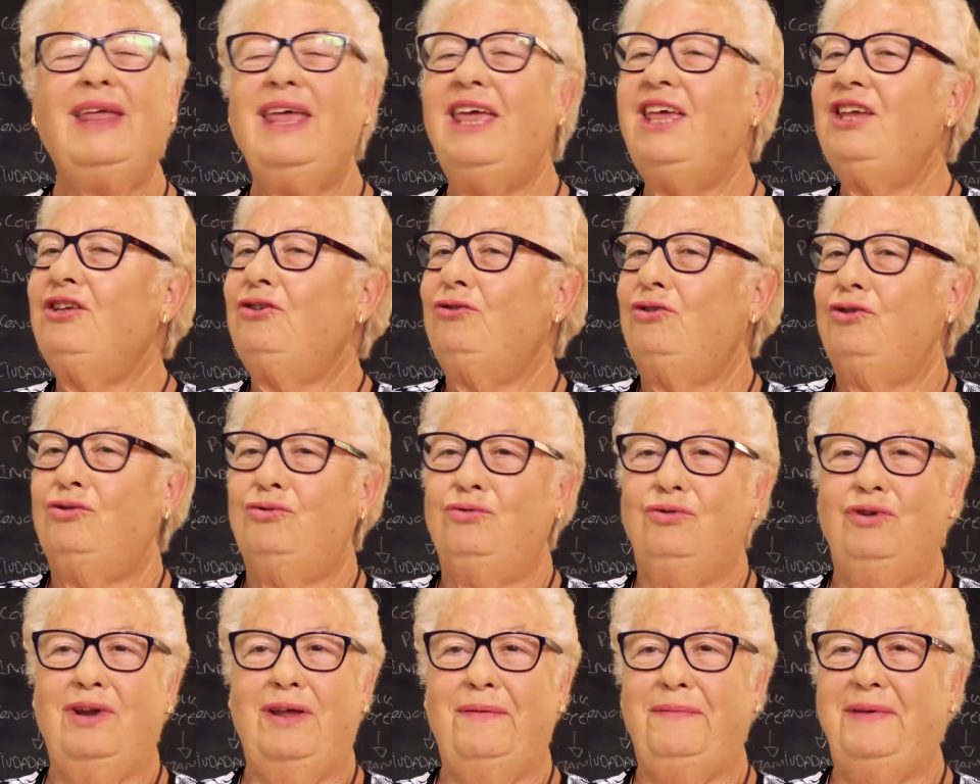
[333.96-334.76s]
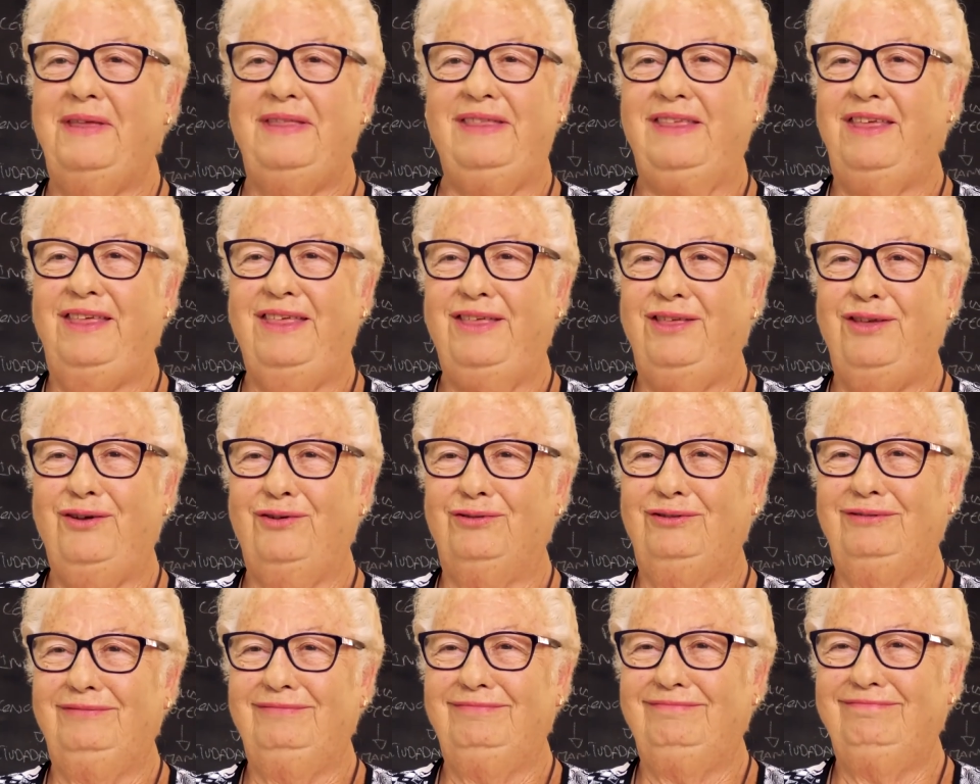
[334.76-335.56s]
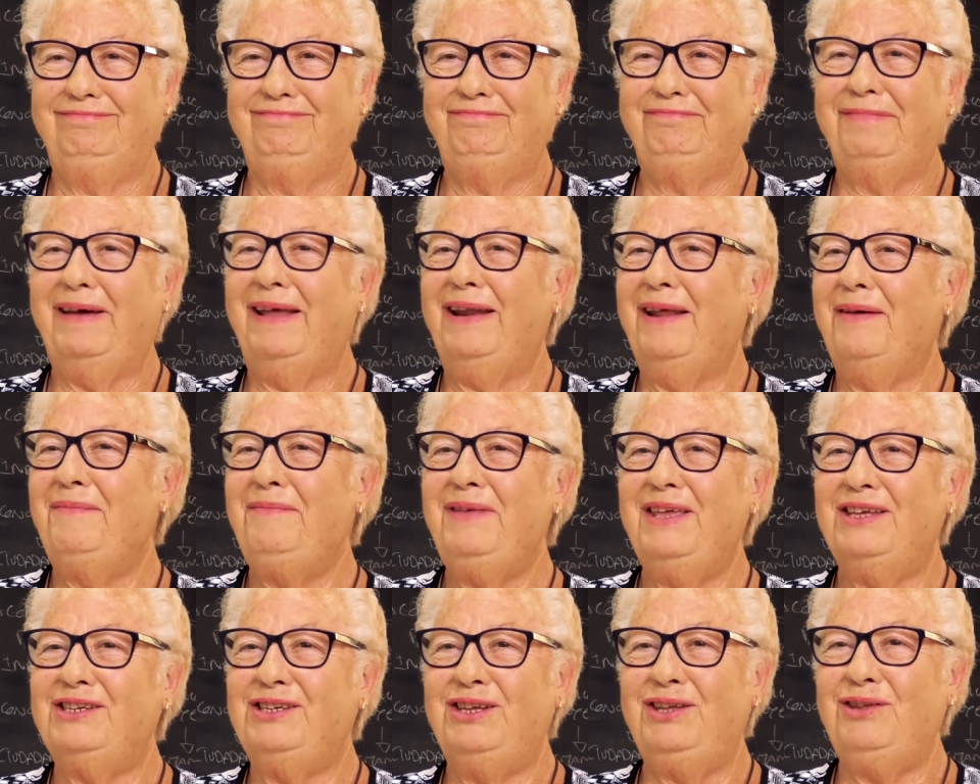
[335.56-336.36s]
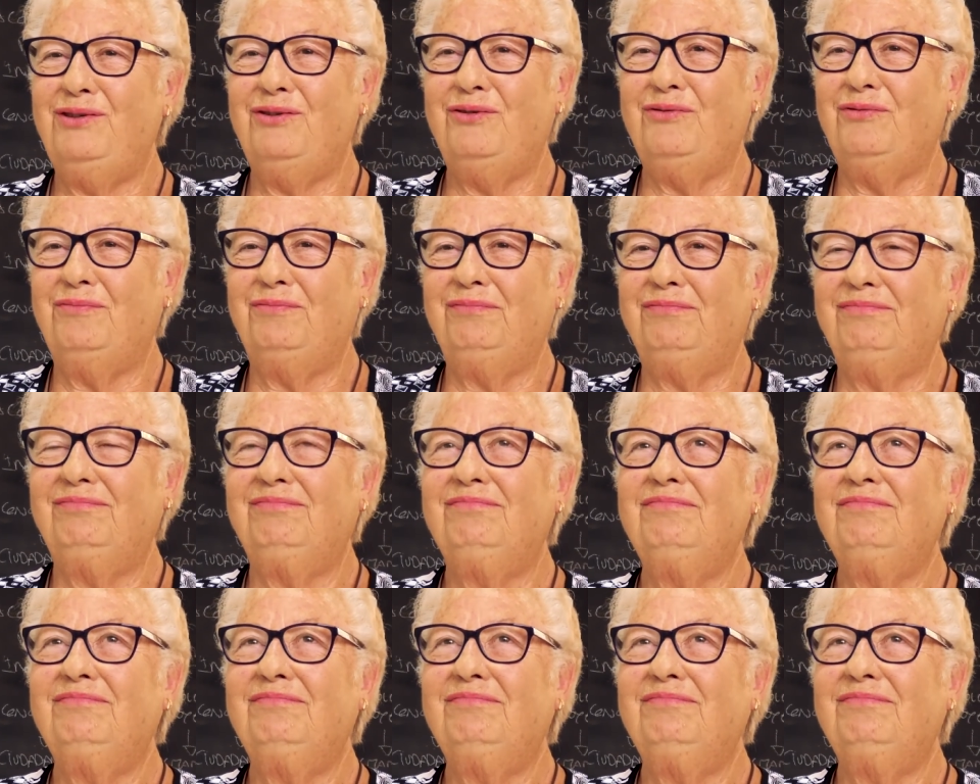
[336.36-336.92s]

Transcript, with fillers: Esto es una bendición. Para mí ha sido